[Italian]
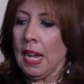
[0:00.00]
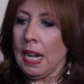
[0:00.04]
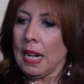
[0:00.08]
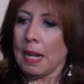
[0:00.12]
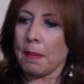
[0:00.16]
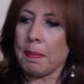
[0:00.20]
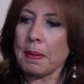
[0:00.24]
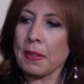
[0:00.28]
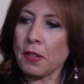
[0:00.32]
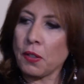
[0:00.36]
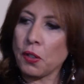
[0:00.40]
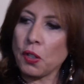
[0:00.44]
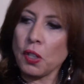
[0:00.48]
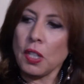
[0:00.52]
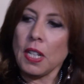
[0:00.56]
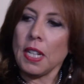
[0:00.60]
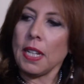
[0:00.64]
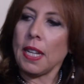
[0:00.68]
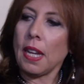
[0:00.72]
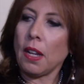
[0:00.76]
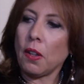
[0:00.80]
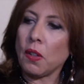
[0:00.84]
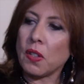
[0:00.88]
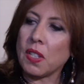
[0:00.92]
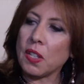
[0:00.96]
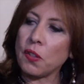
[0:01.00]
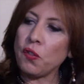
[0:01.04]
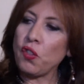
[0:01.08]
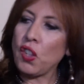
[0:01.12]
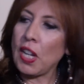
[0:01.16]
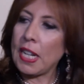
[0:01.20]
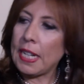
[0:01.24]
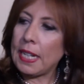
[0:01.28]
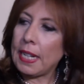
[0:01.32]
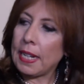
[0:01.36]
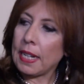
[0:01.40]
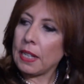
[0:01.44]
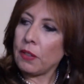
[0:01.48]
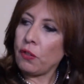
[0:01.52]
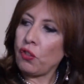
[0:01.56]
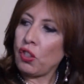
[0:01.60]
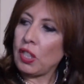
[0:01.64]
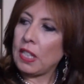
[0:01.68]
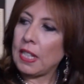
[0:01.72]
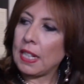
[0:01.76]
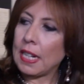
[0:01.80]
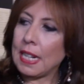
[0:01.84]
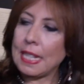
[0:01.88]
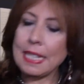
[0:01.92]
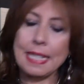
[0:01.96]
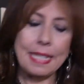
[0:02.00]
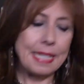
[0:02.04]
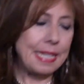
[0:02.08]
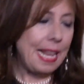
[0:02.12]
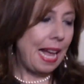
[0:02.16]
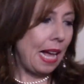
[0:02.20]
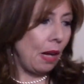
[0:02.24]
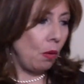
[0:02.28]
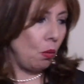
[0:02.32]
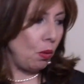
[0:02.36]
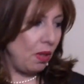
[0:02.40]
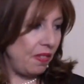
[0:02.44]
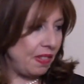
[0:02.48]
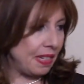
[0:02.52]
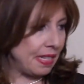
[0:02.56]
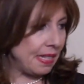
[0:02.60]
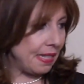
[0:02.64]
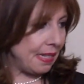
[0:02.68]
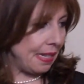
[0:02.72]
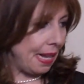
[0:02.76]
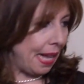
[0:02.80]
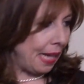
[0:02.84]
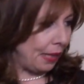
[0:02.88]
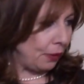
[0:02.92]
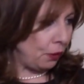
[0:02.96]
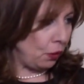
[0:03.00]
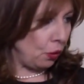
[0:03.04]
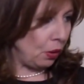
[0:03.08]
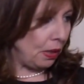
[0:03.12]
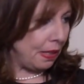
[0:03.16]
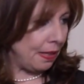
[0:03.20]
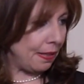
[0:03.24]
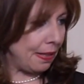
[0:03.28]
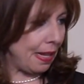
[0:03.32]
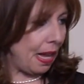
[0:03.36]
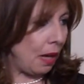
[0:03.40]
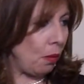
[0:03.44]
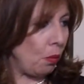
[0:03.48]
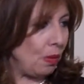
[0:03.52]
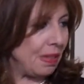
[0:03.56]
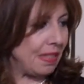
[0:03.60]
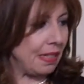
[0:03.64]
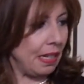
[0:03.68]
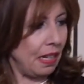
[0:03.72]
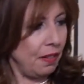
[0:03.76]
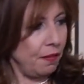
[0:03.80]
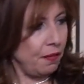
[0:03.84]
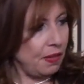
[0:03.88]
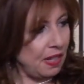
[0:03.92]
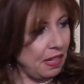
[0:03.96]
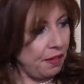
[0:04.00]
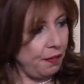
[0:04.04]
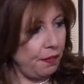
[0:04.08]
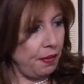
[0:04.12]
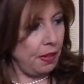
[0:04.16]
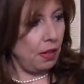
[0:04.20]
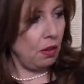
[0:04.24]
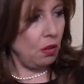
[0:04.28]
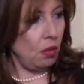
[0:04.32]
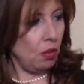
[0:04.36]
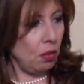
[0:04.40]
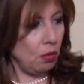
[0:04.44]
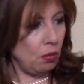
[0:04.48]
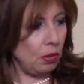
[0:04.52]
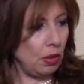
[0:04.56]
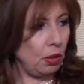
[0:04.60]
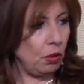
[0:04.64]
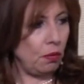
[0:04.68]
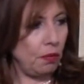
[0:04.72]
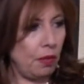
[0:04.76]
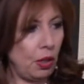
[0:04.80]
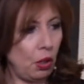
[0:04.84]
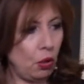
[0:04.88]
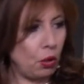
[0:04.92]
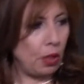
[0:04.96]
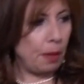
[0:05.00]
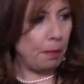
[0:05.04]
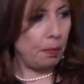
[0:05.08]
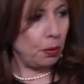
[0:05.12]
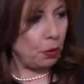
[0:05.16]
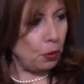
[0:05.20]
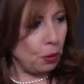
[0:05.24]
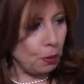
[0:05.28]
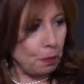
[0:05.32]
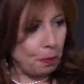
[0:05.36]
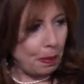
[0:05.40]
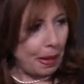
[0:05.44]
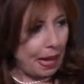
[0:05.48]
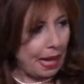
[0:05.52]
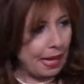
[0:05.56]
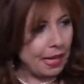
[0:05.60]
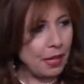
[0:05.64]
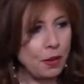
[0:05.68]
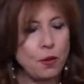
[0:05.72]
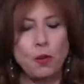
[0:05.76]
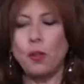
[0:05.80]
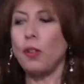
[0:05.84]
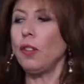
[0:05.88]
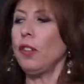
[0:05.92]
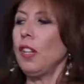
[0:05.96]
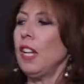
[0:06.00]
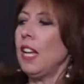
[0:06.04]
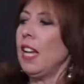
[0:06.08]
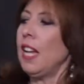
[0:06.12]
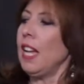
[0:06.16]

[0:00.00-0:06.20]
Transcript: La passione che cosa genera? Genera il sangue versato, il sangue salvifico, quindi un valore apotropaico,